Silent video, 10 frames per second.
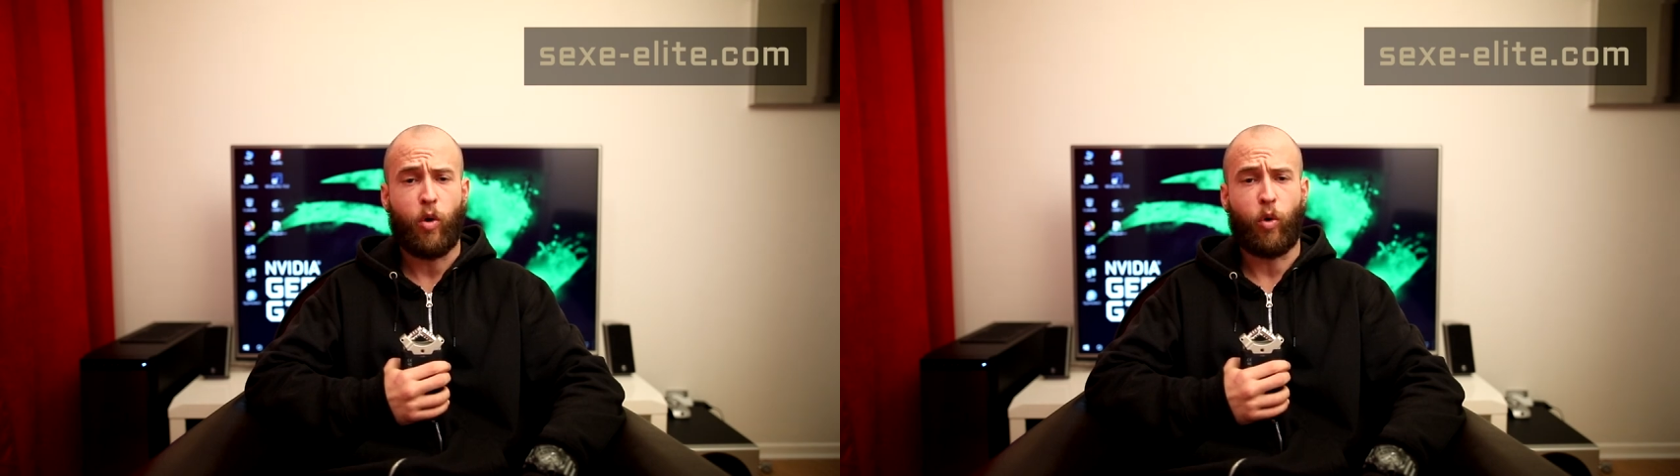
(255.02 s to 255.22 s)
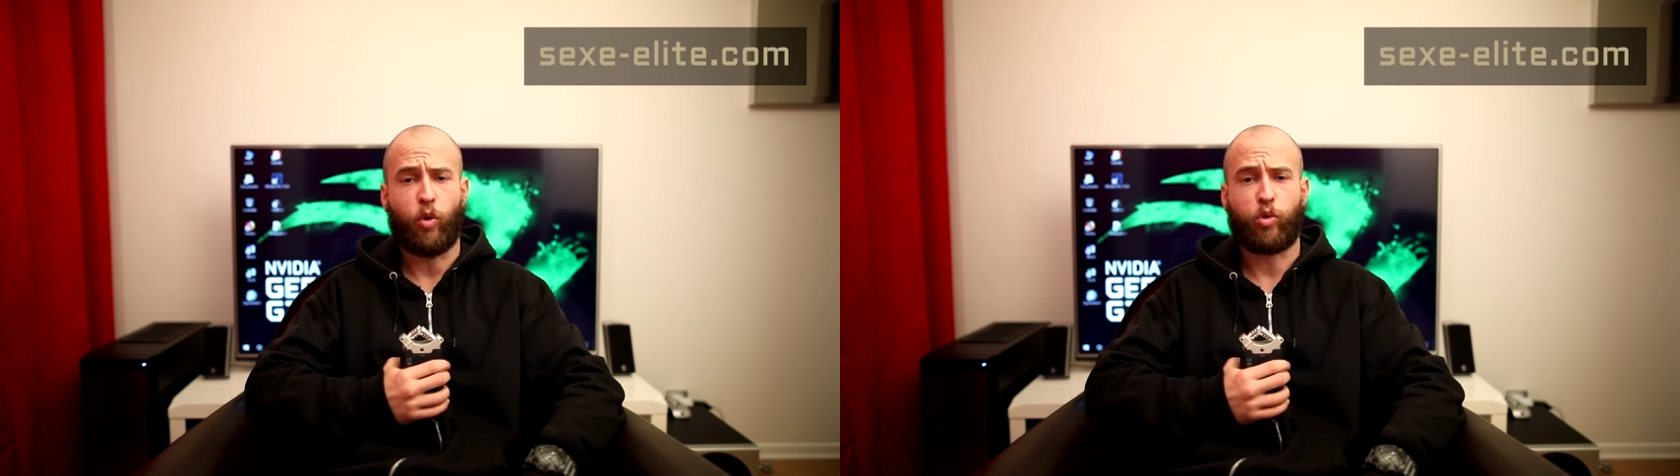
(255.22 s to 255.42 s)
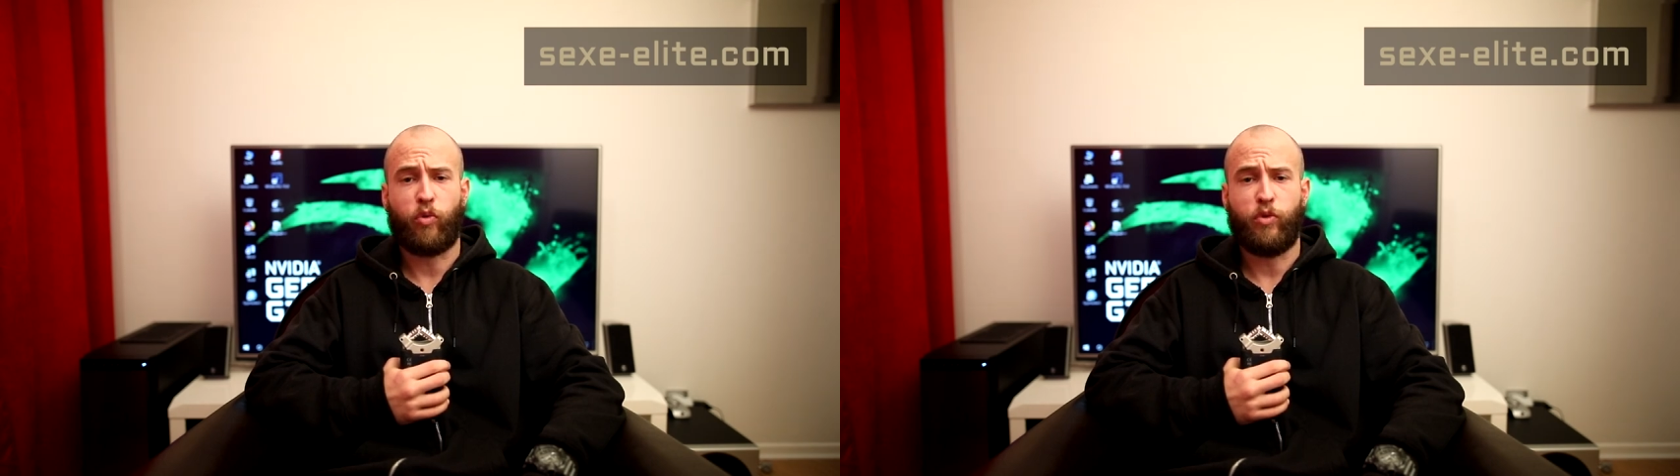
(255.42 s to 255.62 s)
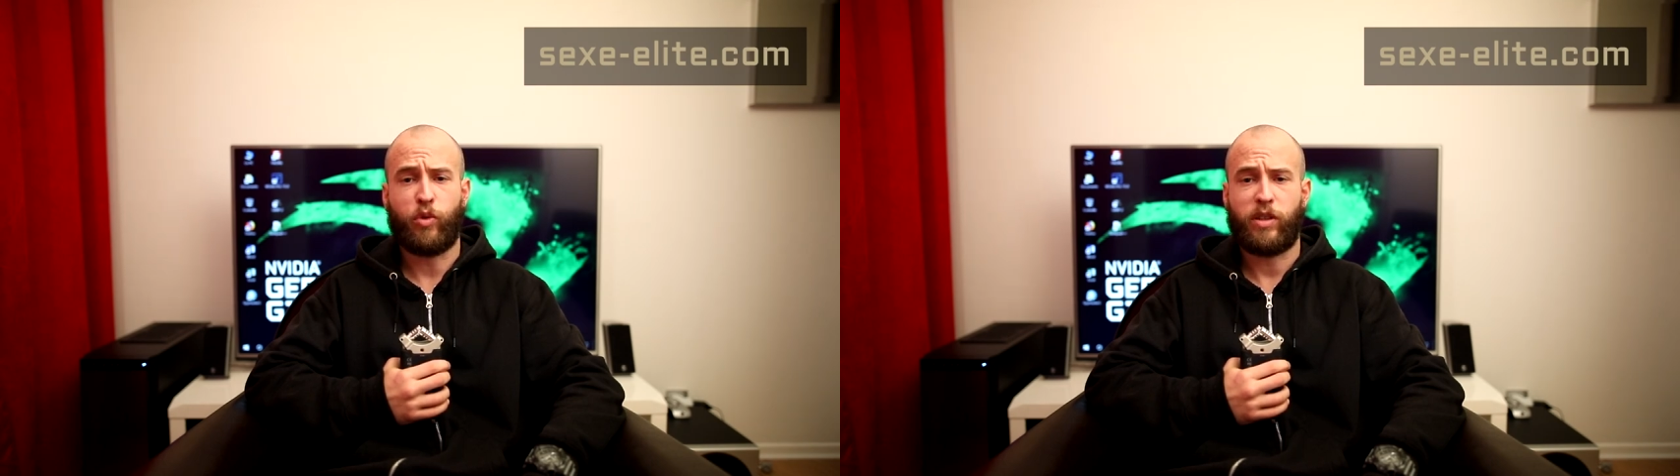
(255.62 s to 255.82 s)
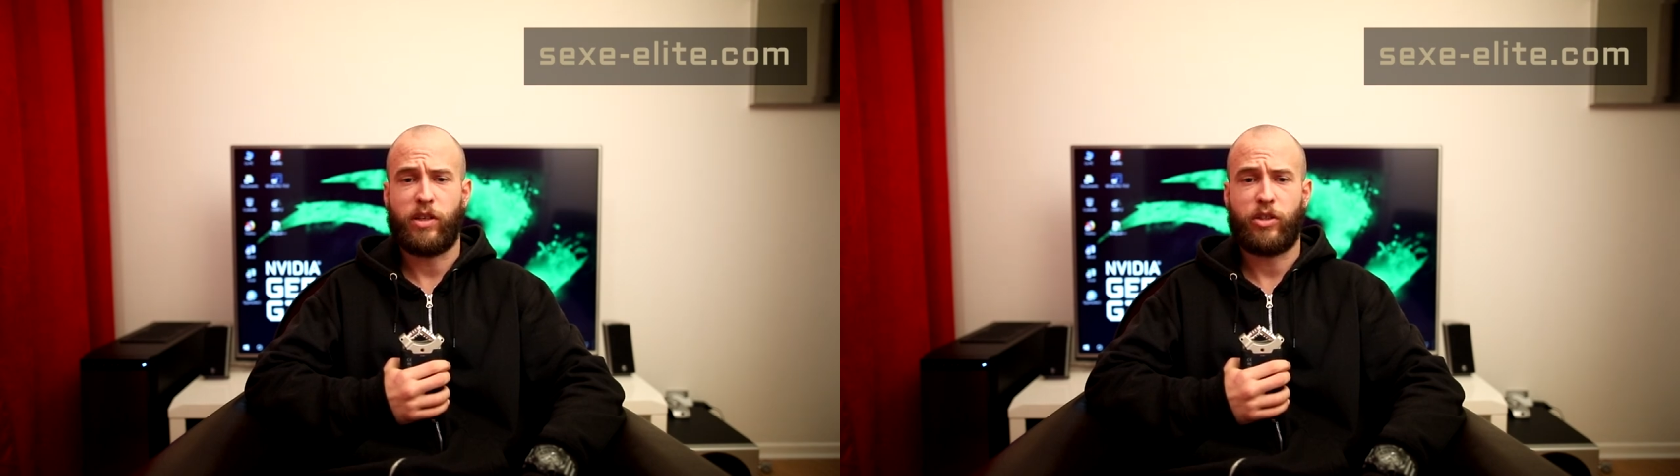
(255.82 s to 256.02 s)
On retrouve
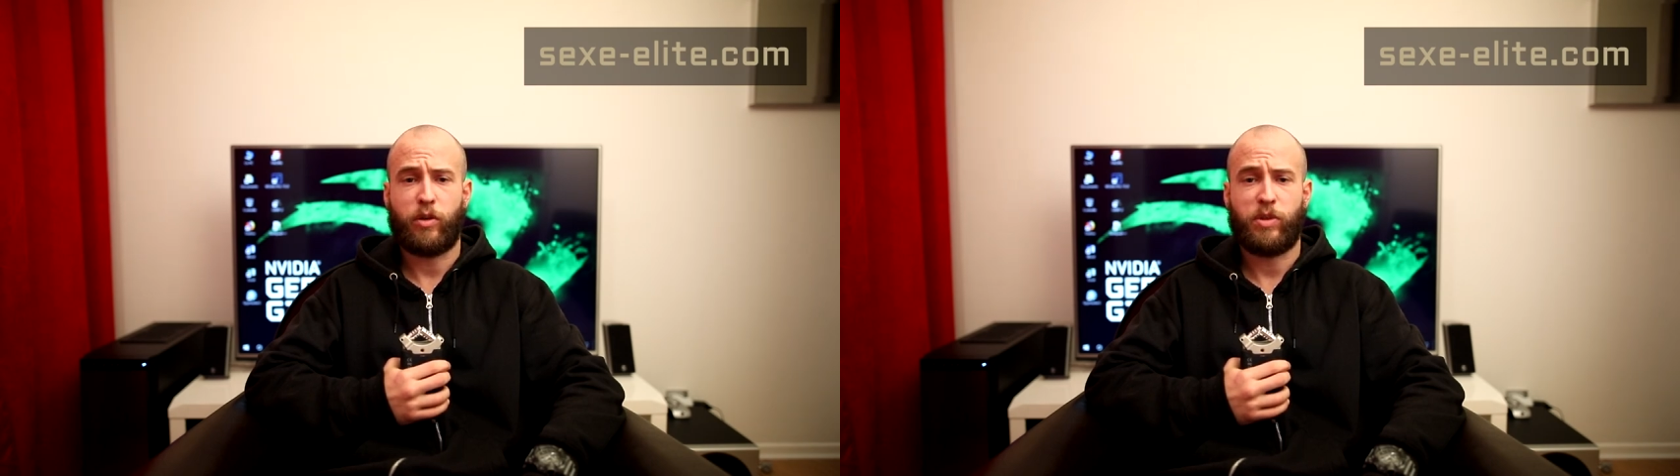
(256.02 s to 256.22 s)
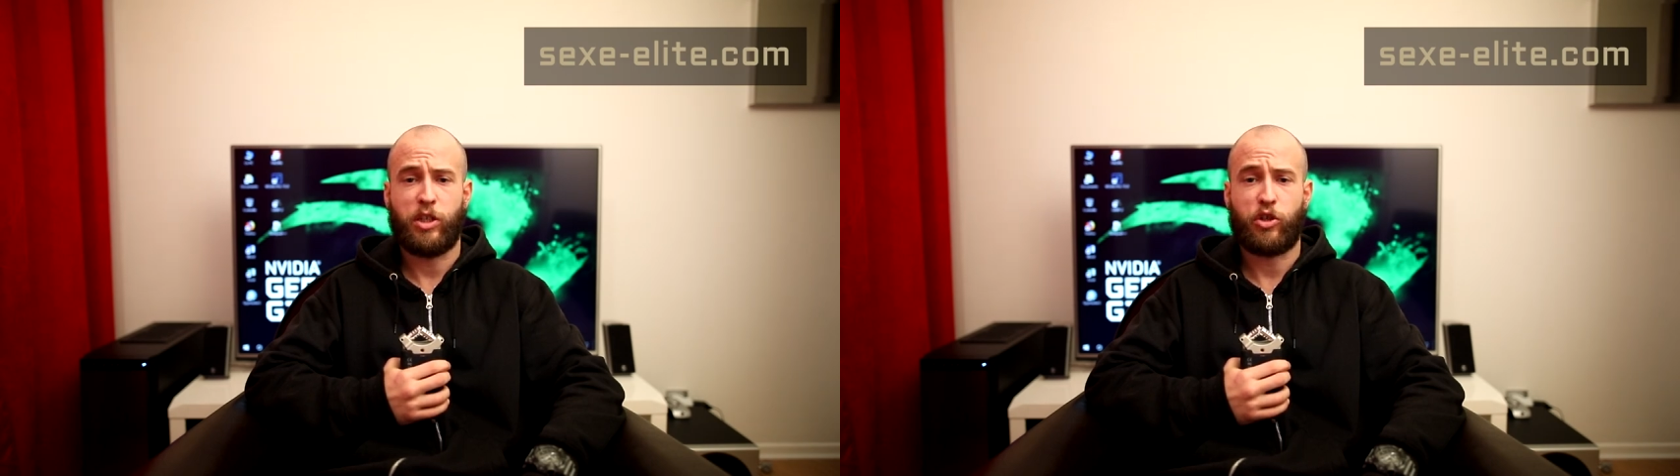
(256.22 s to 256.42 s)
donc des hommes qui